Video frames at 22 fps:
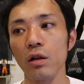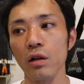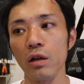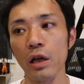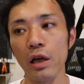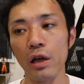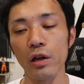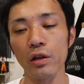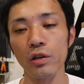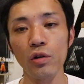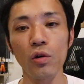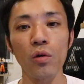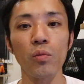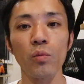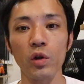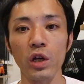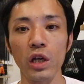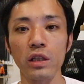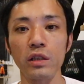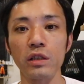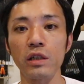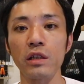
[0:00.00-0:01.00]
えー、量も
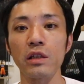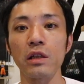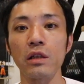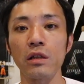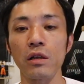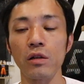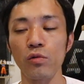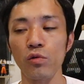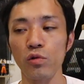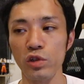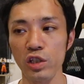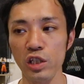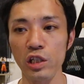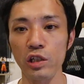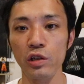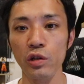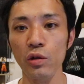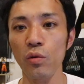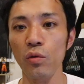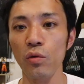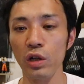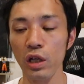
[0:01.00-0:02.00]
やってきただろうし
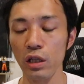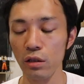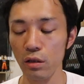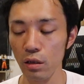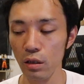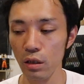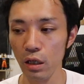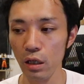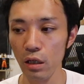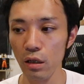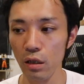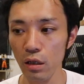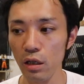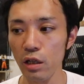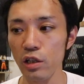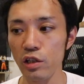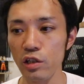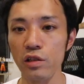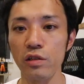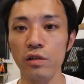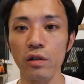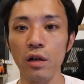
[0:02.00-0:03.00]
量をやった結果
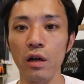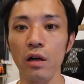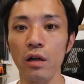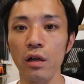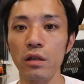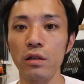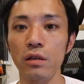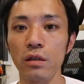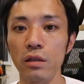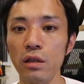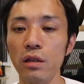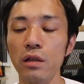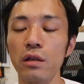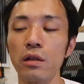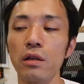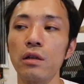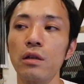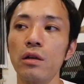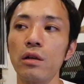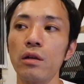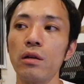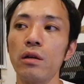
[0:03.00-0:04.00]
質が上がって、
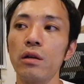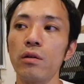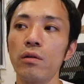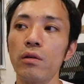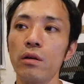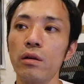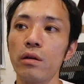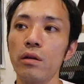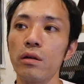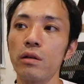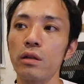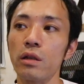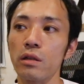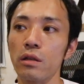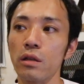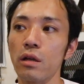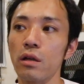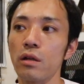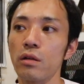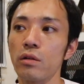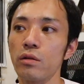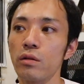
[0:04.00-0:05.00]
えー、なん
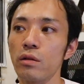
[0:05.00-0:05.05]
だ、